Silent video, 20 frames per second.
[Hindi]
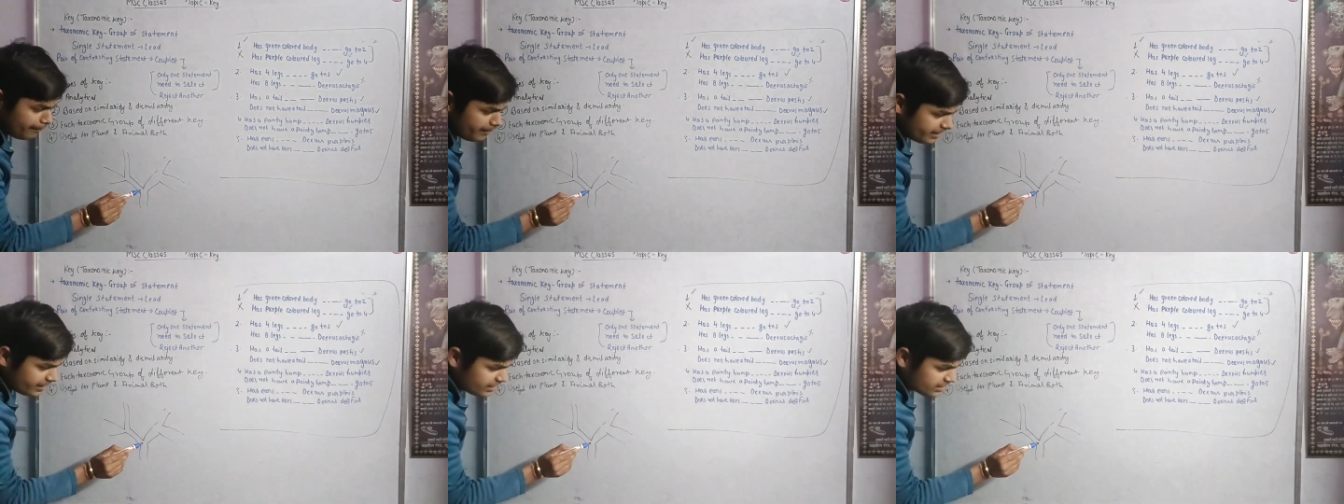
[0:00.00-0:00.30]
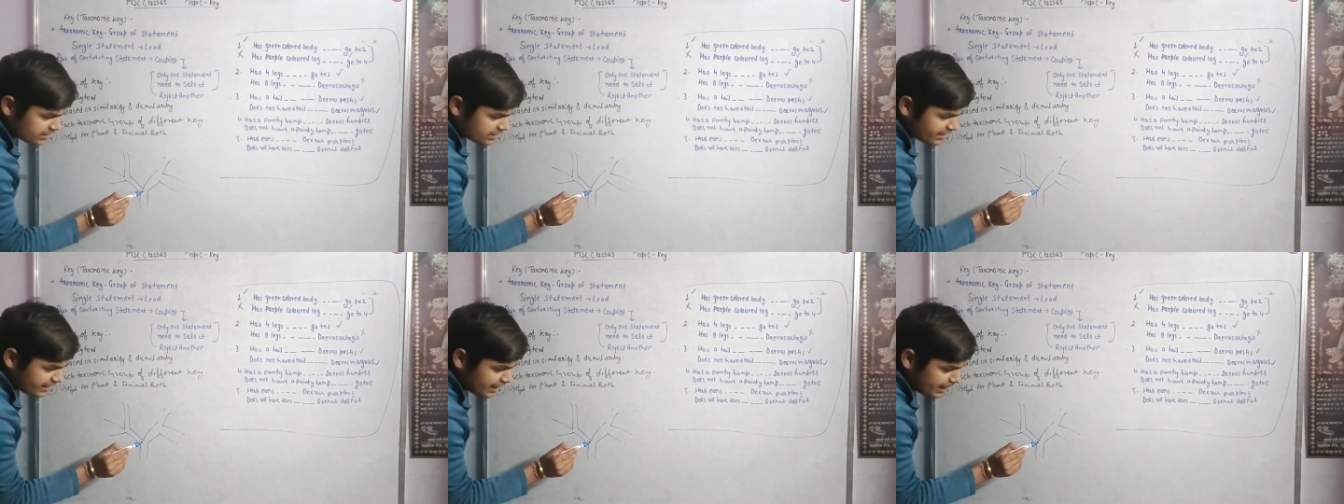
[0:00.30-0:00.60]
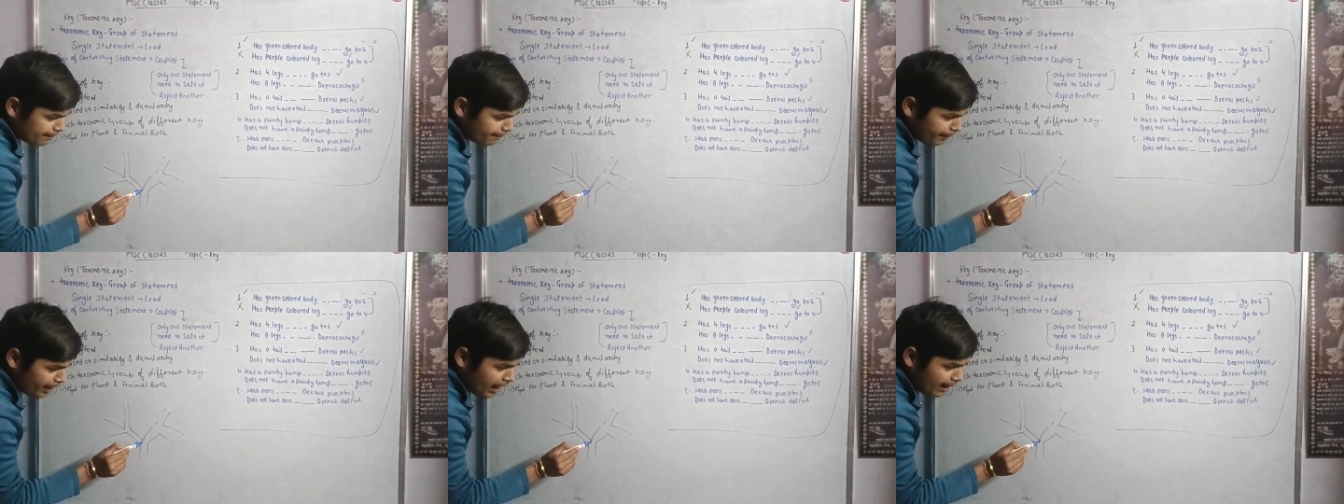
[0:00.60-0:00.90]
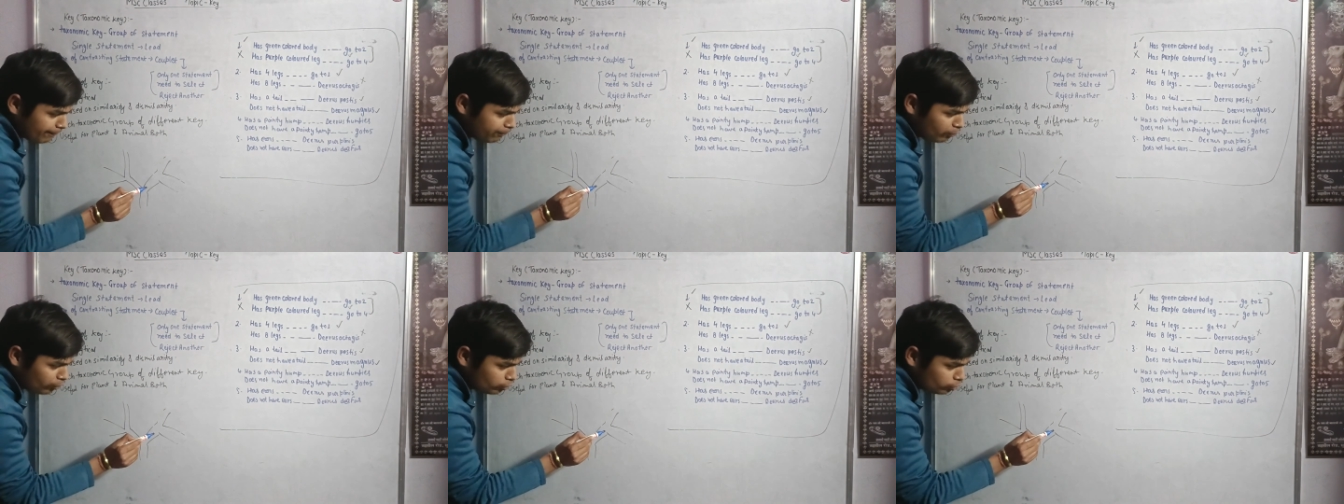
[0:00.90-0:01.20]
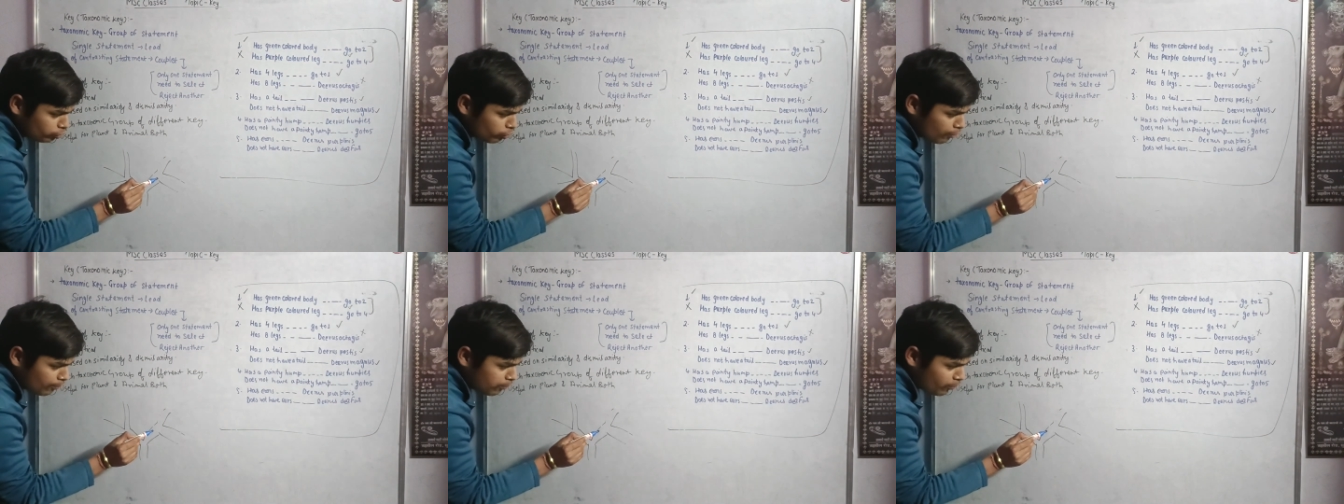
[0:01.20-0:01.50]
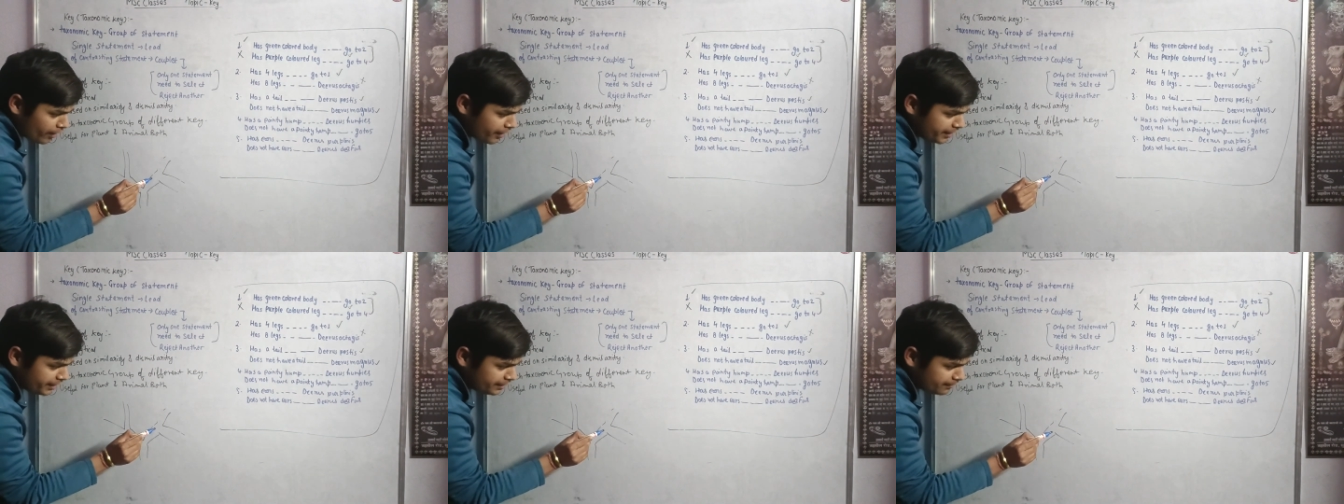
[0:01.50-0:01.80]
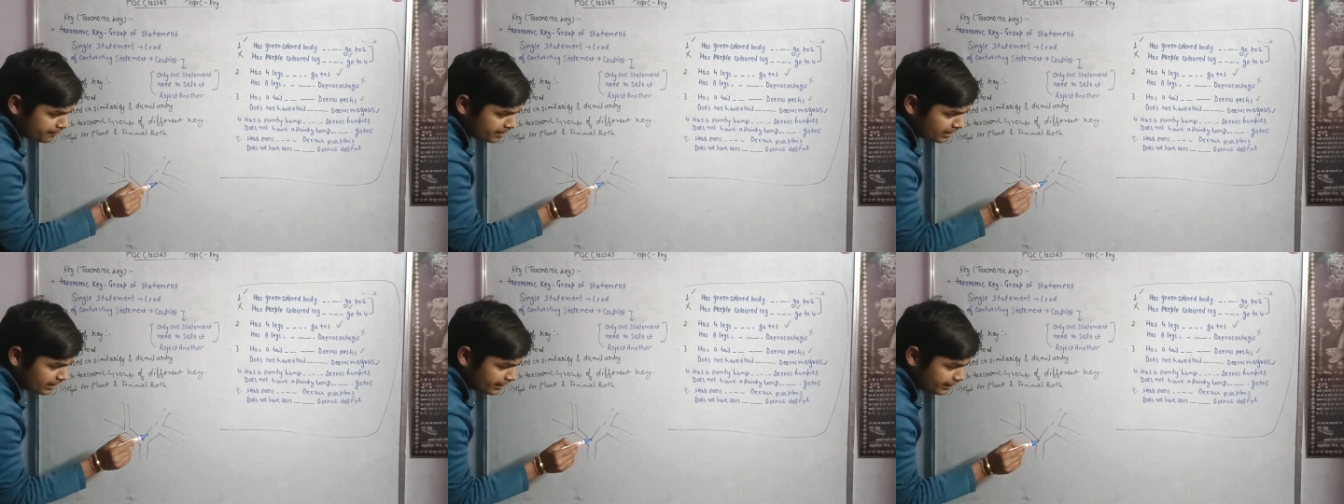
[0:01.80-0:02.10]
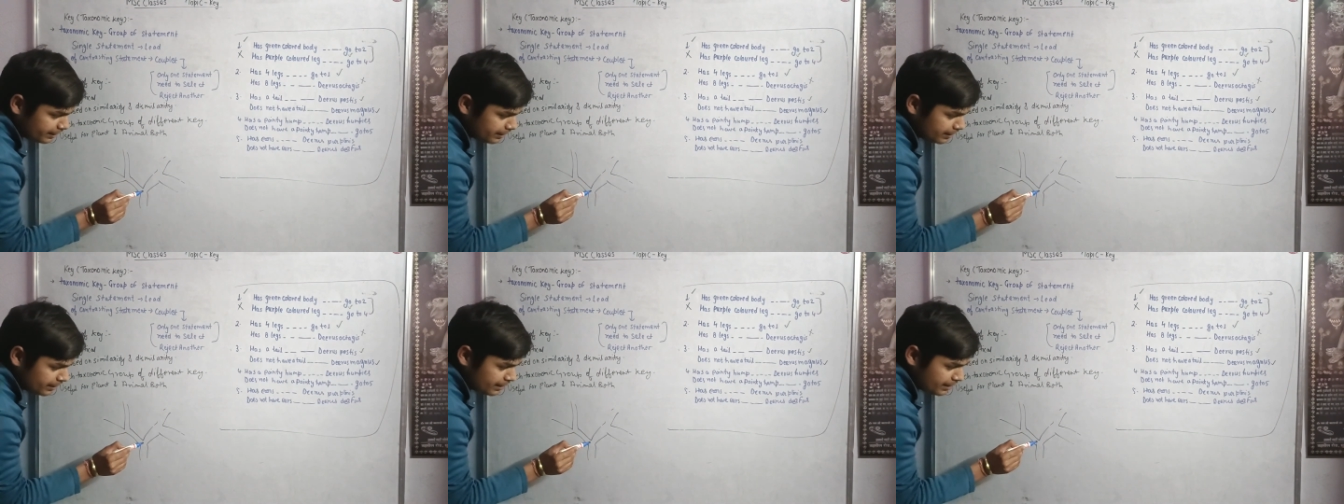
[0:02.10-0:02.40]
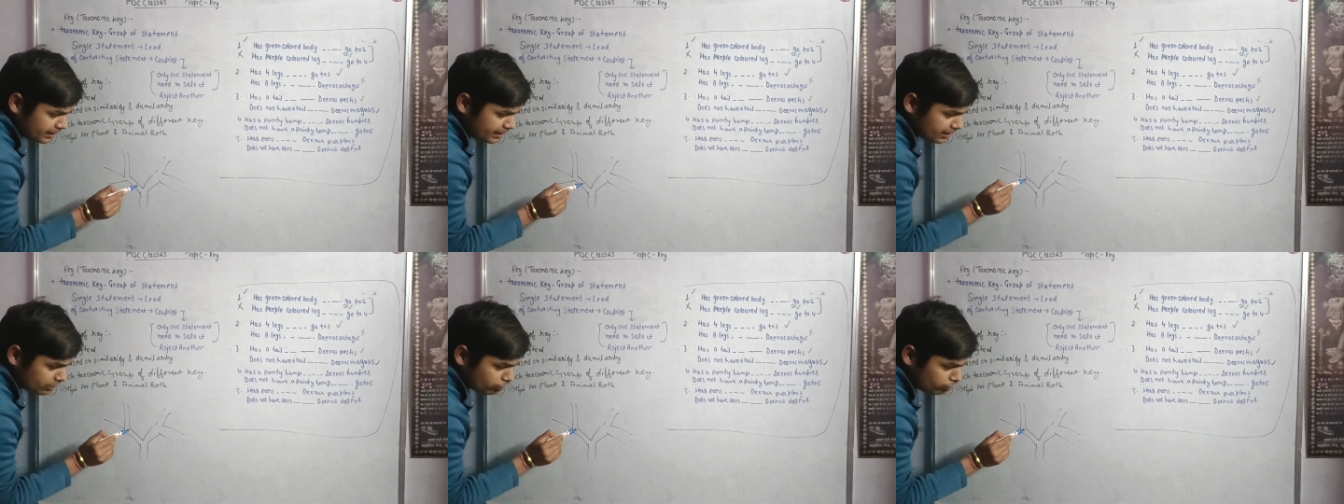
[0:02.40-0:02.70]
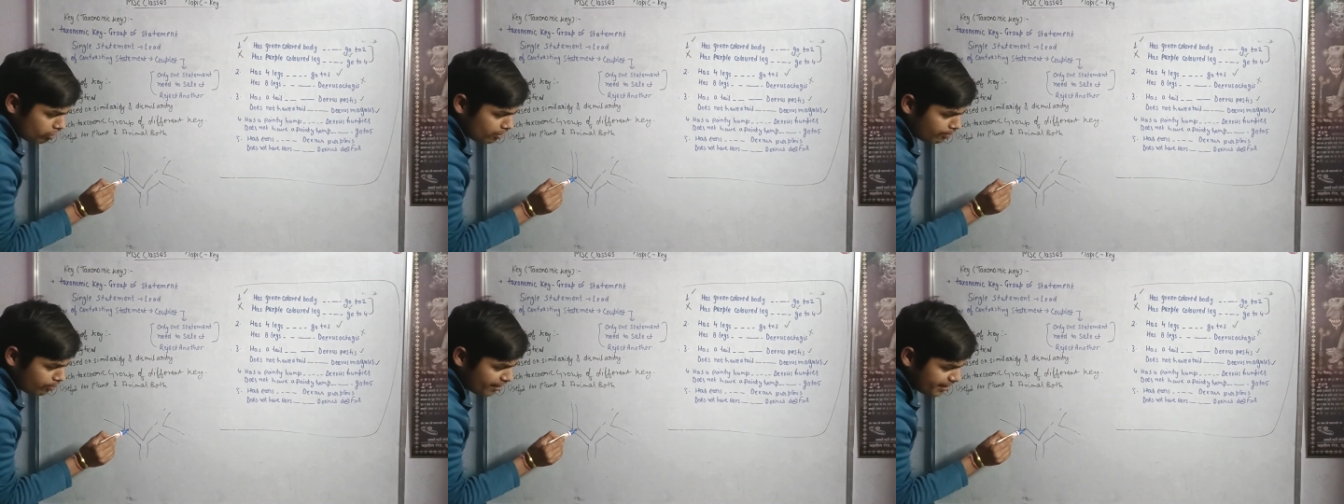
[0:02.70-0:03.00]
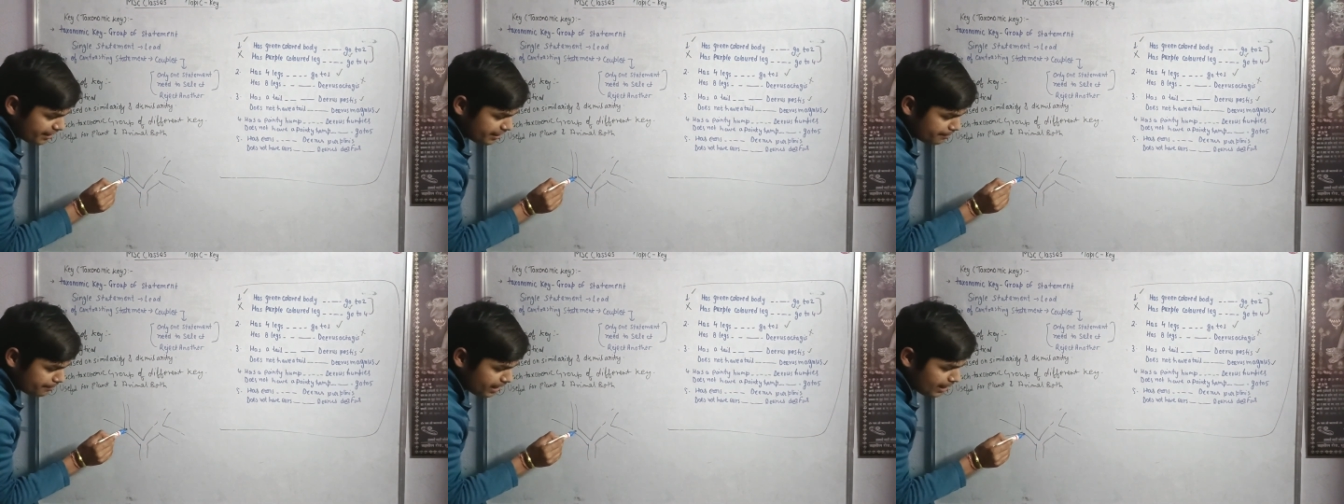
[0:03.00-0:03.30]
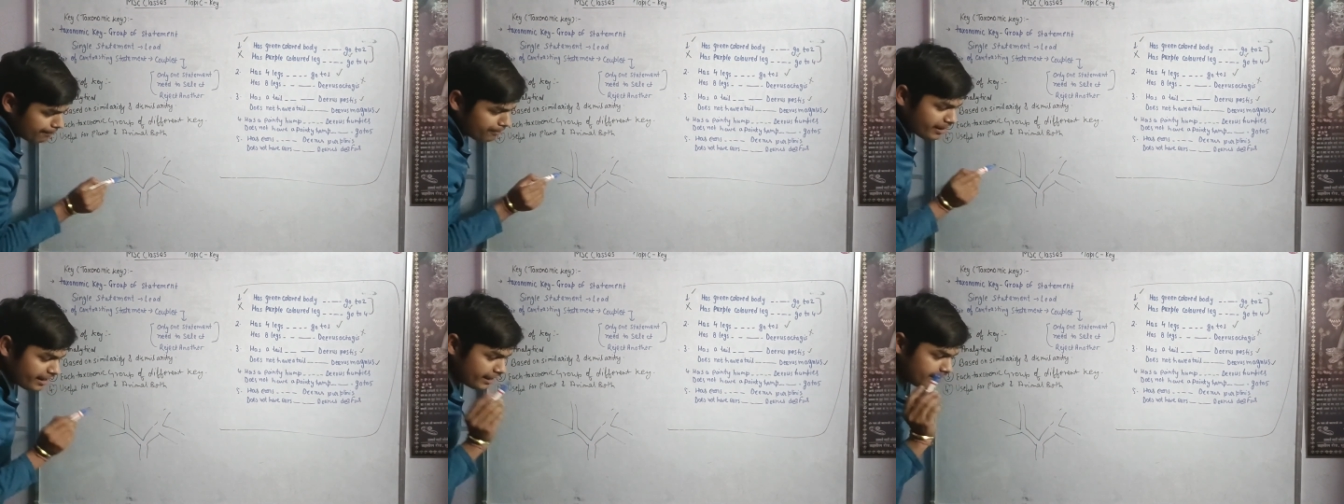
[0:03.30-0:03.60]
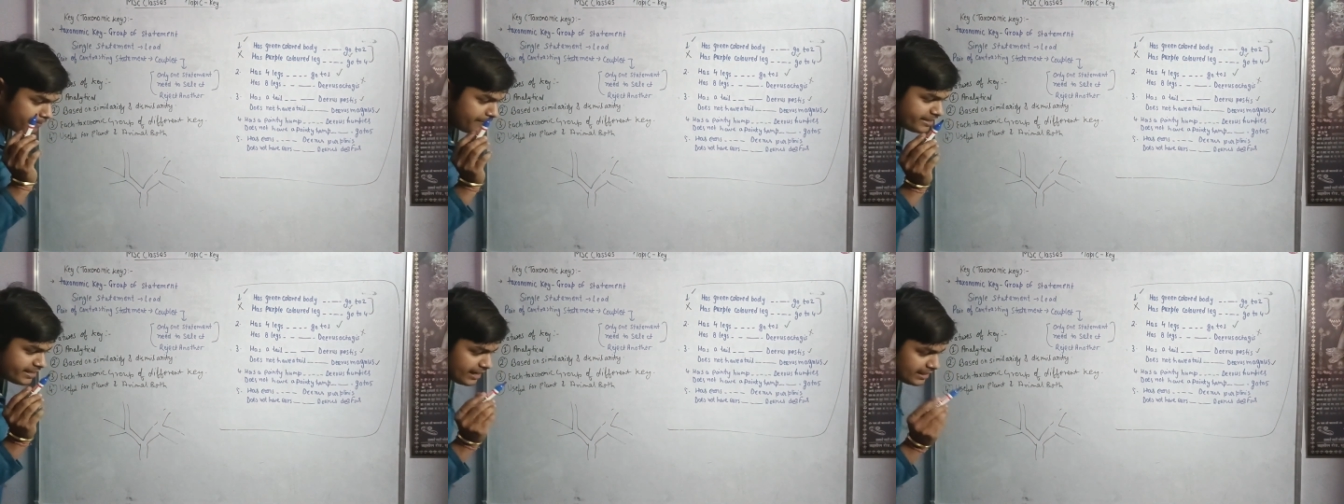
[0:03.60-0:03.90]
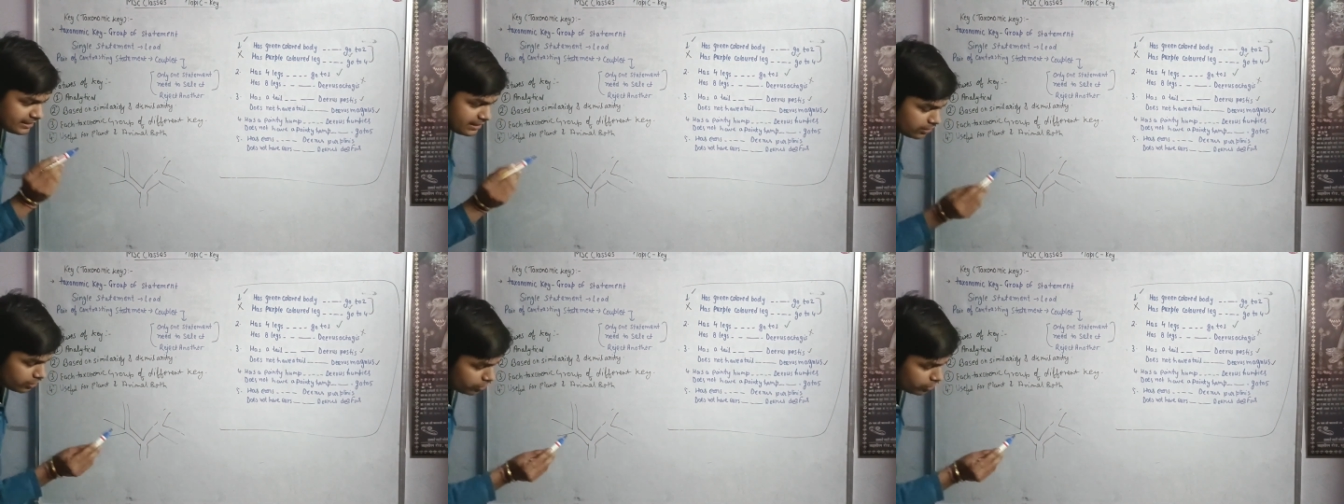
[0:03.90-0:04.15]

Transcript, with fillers: अब इस जगह पे आपको दो पॉइंट मिले दो पॉइंट में आप कहीं भी जा